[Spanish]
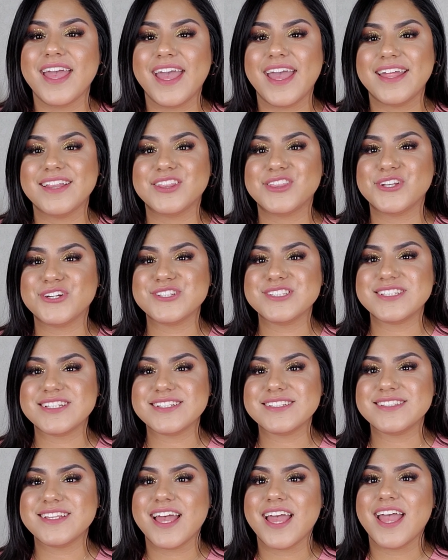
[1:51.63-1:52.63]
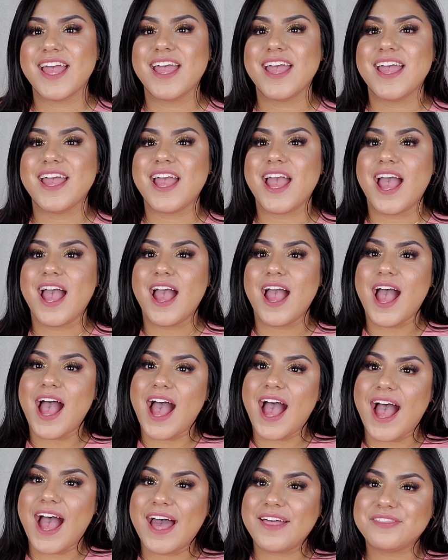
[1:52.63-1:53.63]
Entonces,
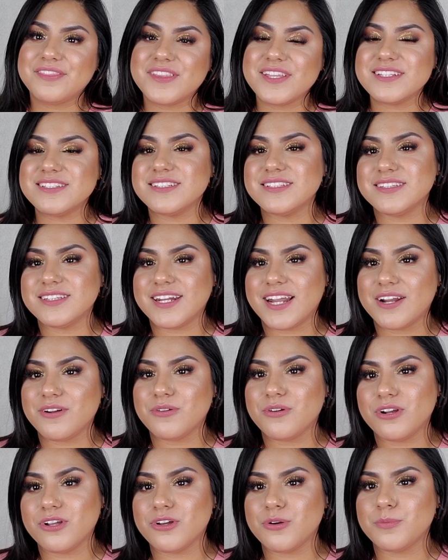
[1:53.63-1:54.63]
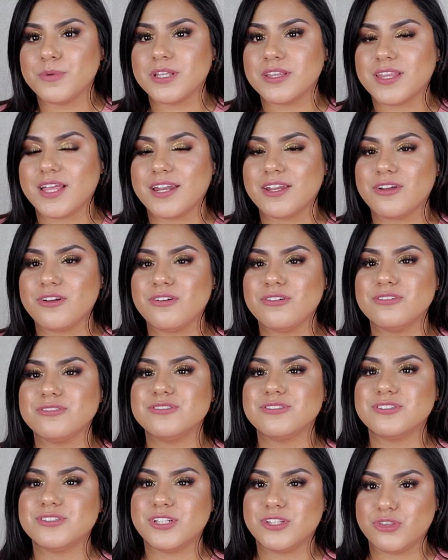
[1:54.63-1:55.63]
antes de entrar a un colegio comunitario,
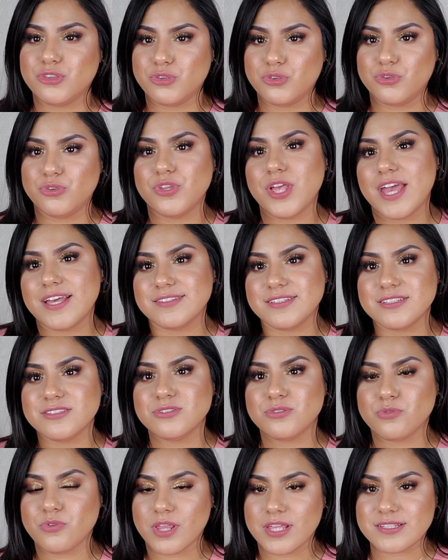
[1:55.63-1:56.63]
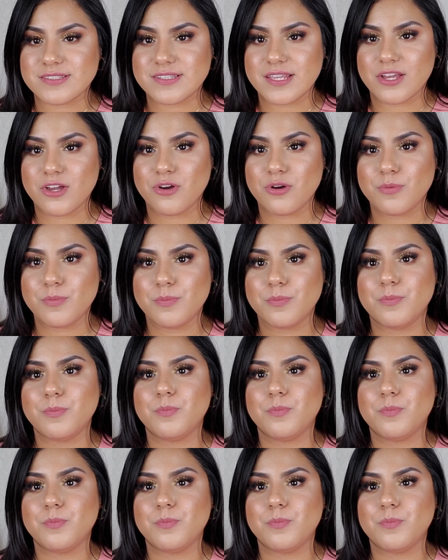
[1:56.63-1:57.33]
si ese es tu deseo,